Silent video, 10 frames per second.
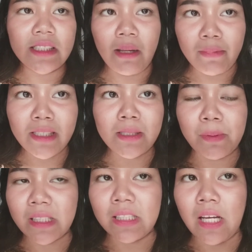sama
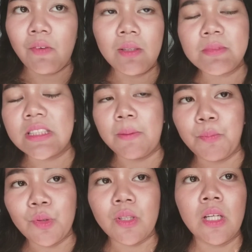seperti di awal
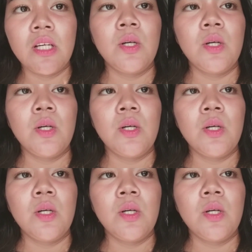meskipun